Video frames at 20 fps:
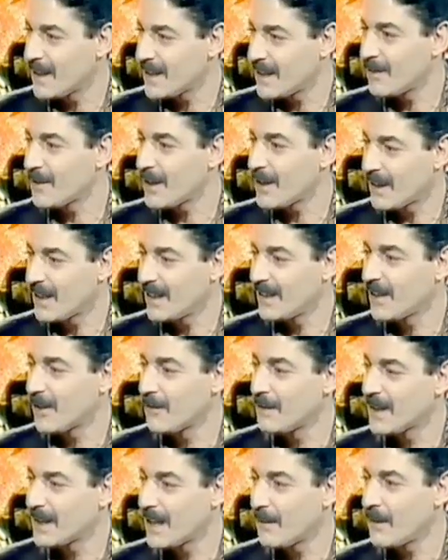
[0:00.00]
me echas una manita y
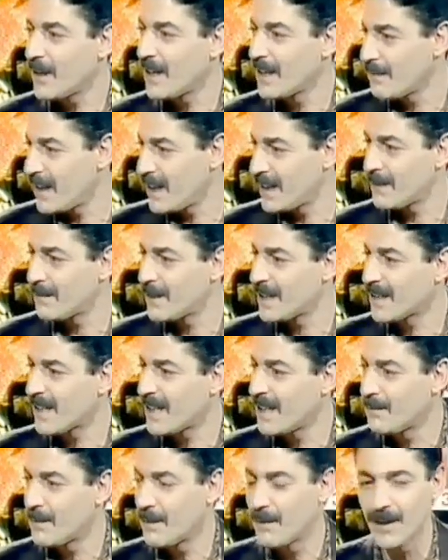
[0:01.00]
comentamos las imágenes mientras
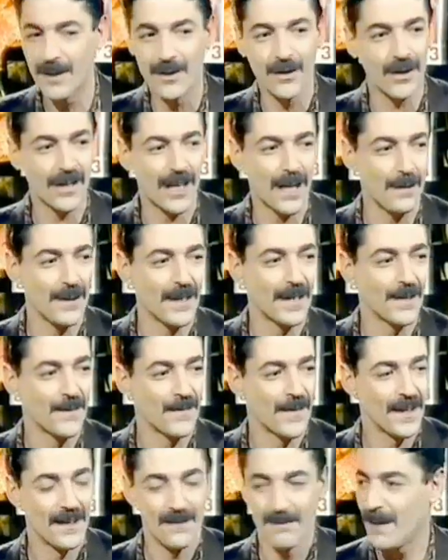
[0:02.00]
el público. Pues
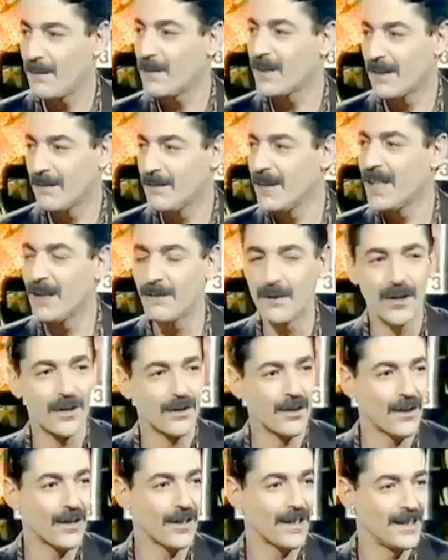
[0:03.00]
vamos a mirar el
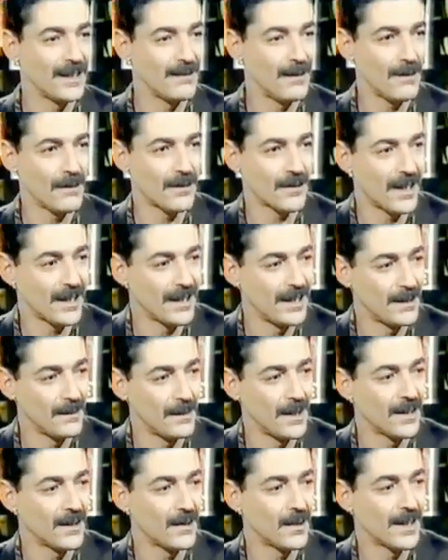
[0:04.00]
monitor y vamos a ir
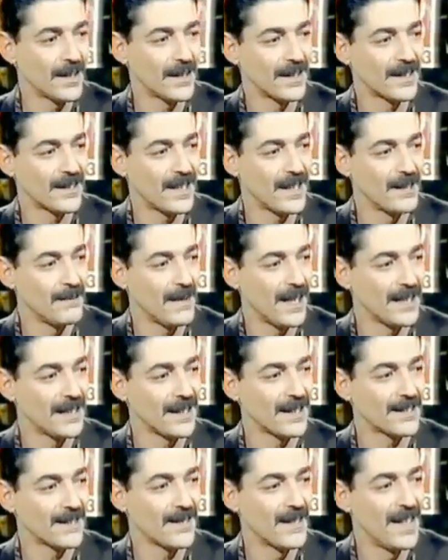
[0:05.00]
viendo e-, esas
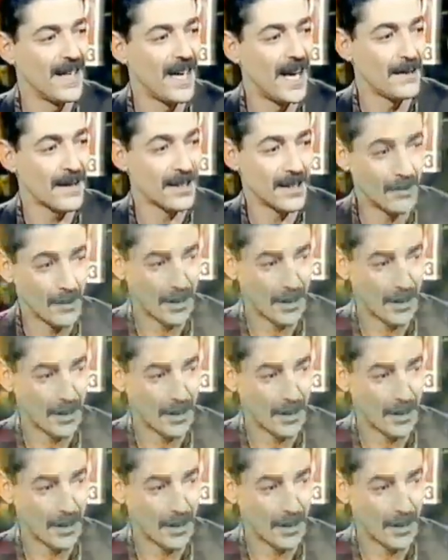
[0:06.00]
imágenes. A ver si